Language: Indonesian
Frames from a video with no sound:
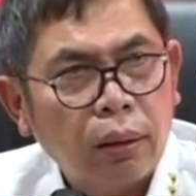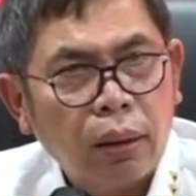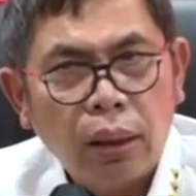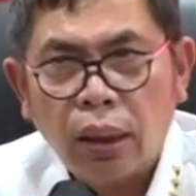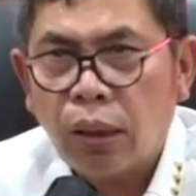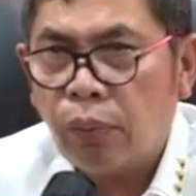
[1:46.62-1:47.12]

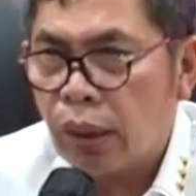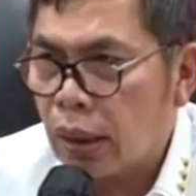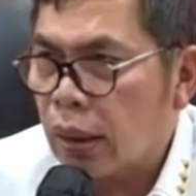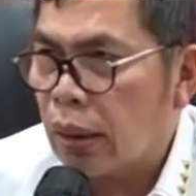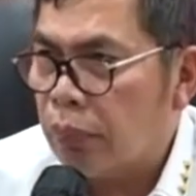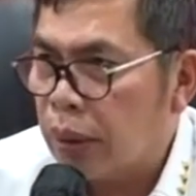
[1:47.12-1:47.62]
Ini
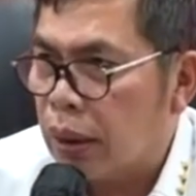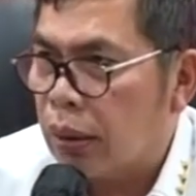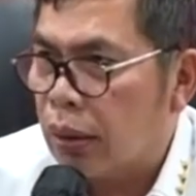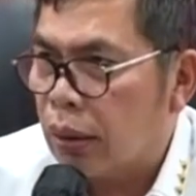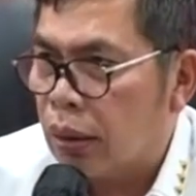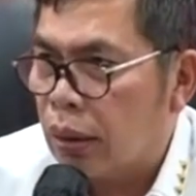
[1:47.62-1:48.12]
kewenangan kami.
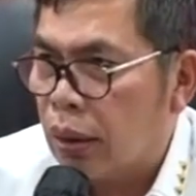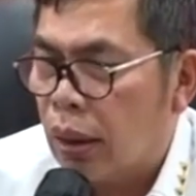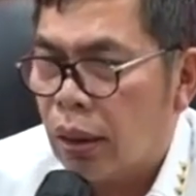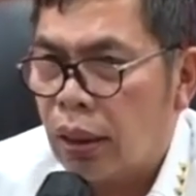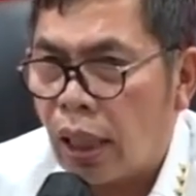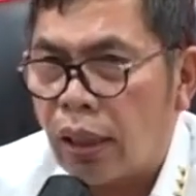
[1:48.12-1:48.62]

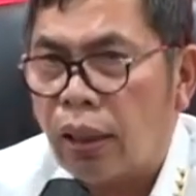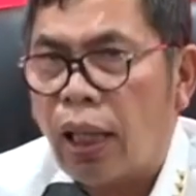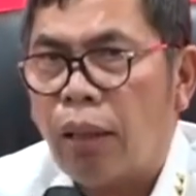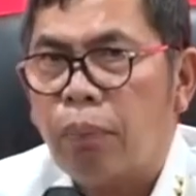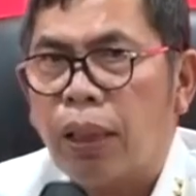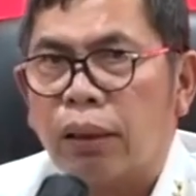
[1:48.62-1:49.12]
Dan
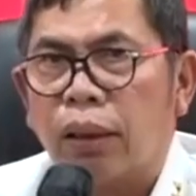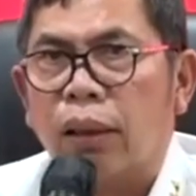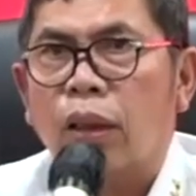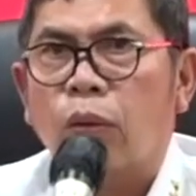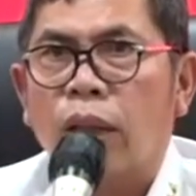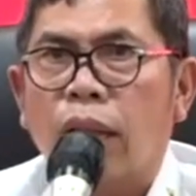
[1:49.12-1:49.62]
dalam melaksanakan
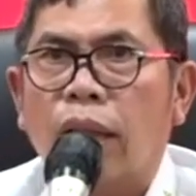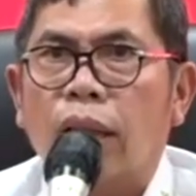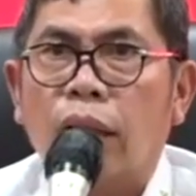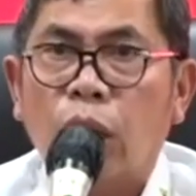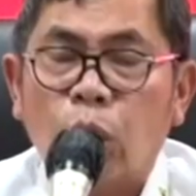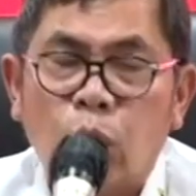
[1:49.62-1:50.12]
kewenangan
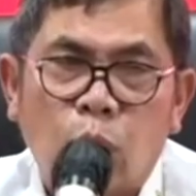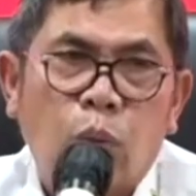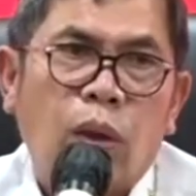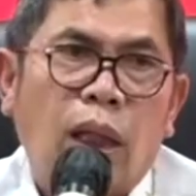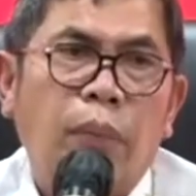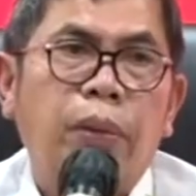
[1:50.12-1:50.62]

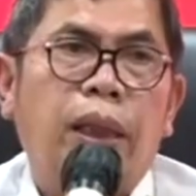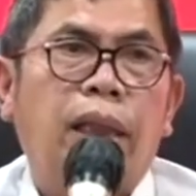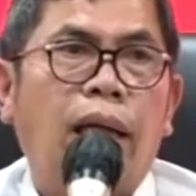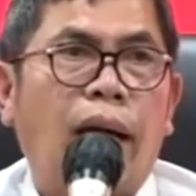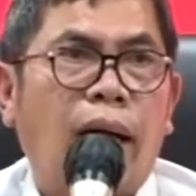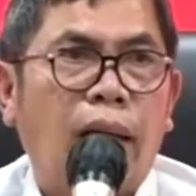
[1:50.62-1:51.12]
itu, kami
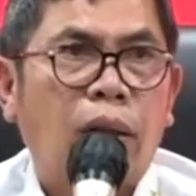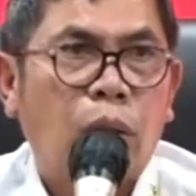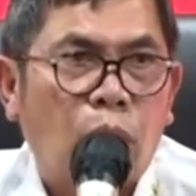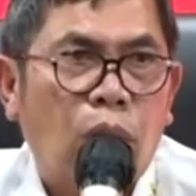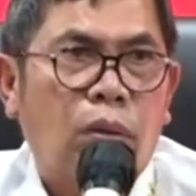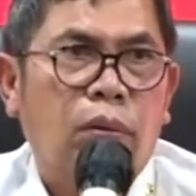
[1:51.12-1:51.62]

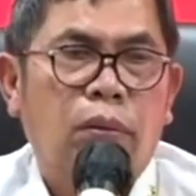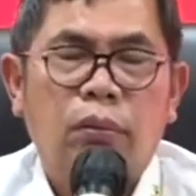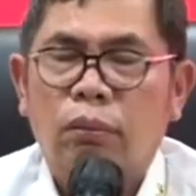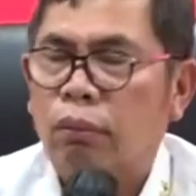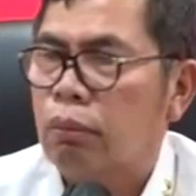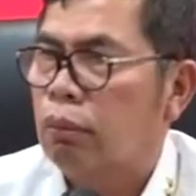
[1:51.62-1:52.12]
diatur
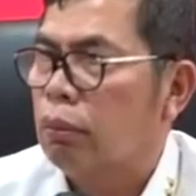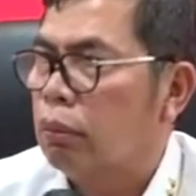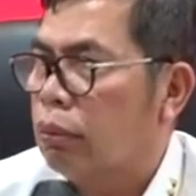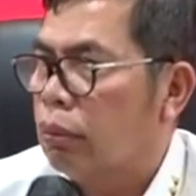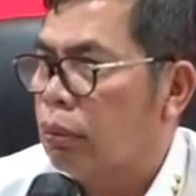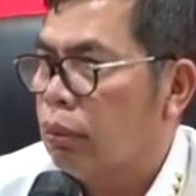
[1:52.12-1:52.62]

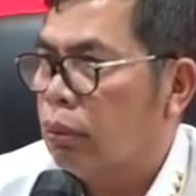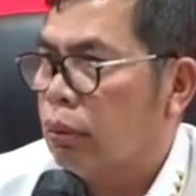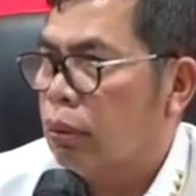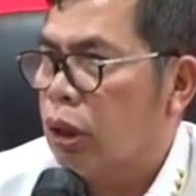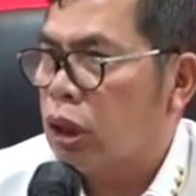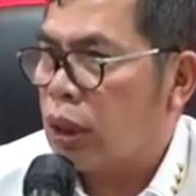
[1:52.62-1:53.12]

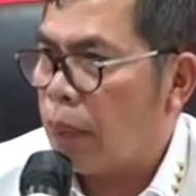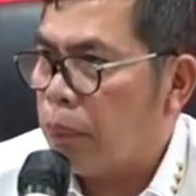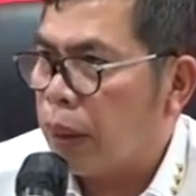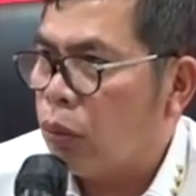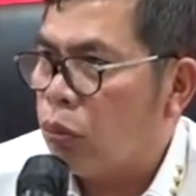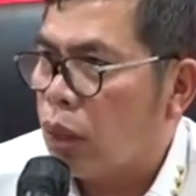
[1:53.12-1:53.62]
di
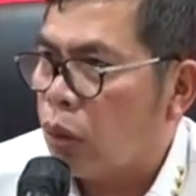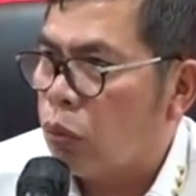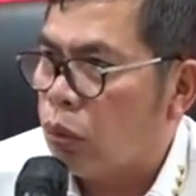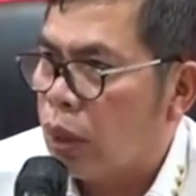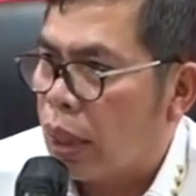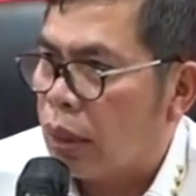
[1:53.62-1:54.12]
samping
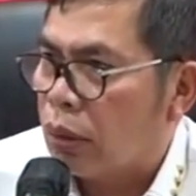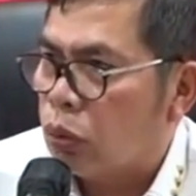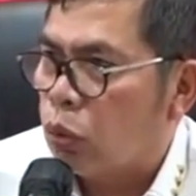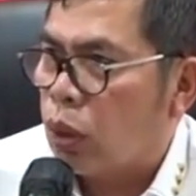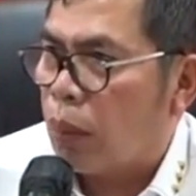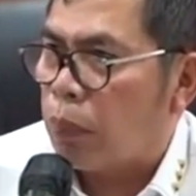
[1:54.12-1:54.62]
undang-undang
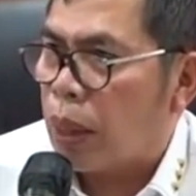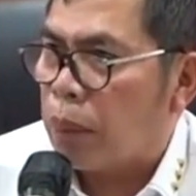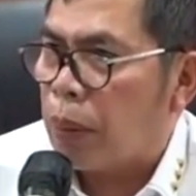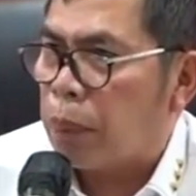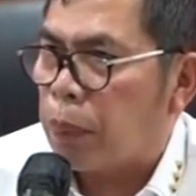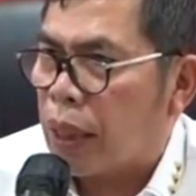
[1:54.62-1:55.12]
juga
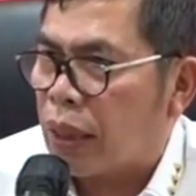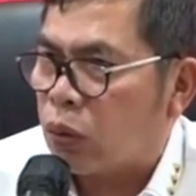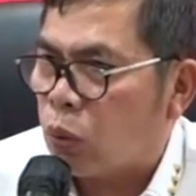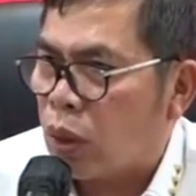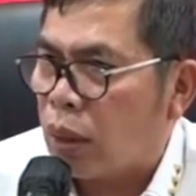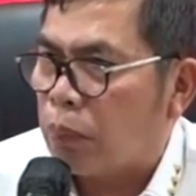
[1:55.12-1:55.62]
berapa
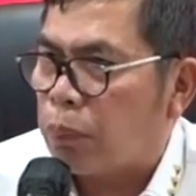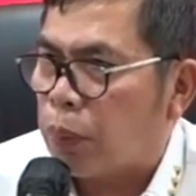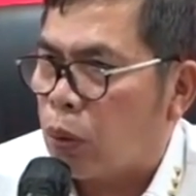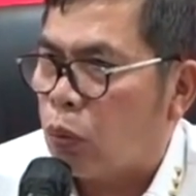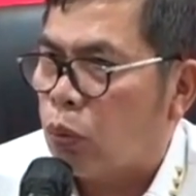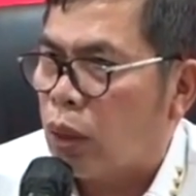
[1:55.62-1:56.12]
peraturan
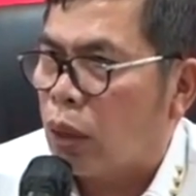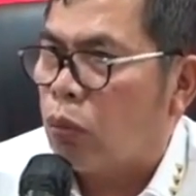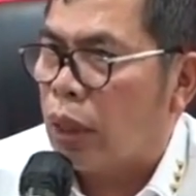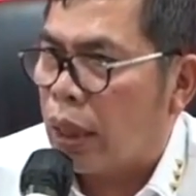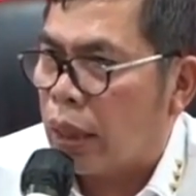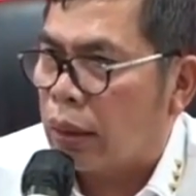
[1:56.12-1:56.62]

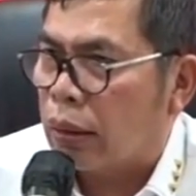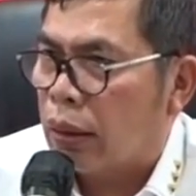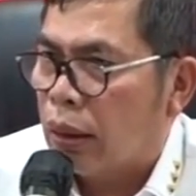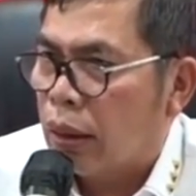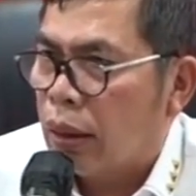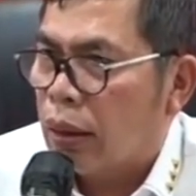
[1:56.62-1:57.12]
perundang-undangan
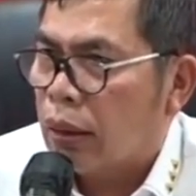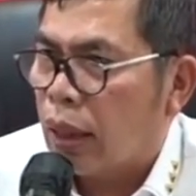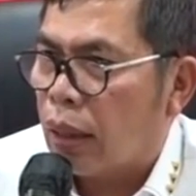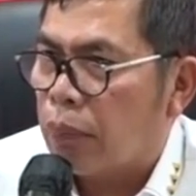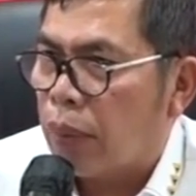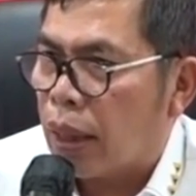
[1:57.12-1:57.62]

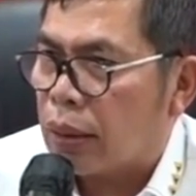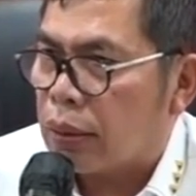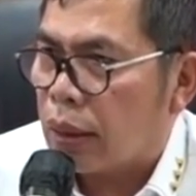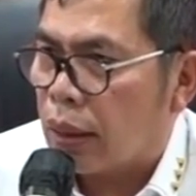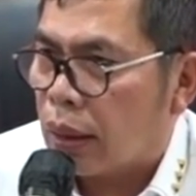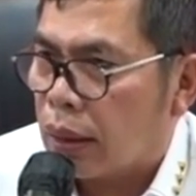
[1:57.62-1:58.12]
dalam
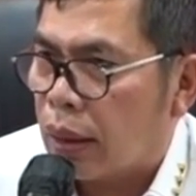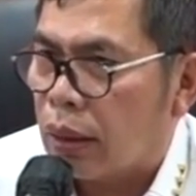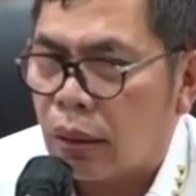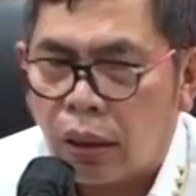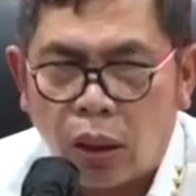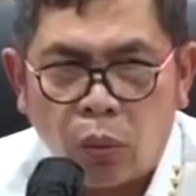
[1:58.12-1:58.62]
melaksanakan
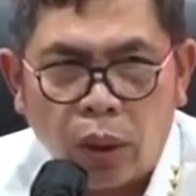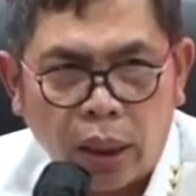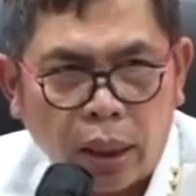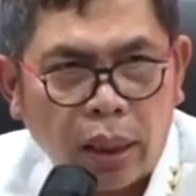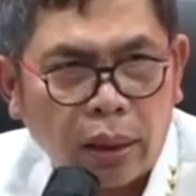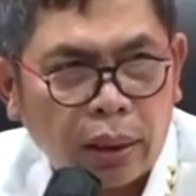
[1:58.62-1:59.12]

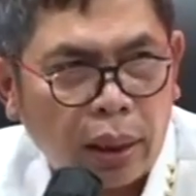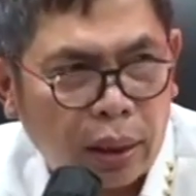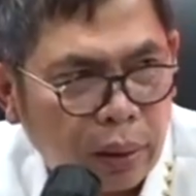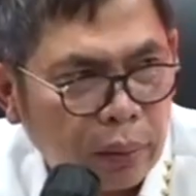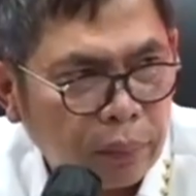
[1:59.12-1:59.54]
kewenangan tadi.